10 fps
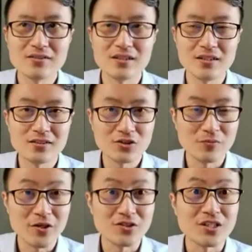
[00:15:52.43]
这个
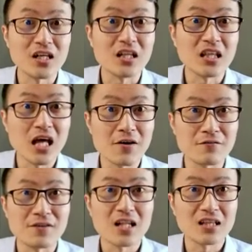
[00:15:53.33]
后面又是一个
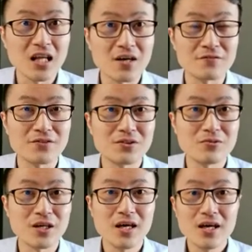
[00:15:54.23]
Love Love，对
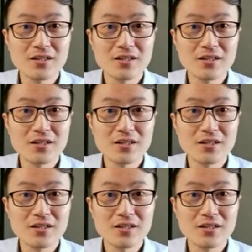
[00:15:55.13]
不对？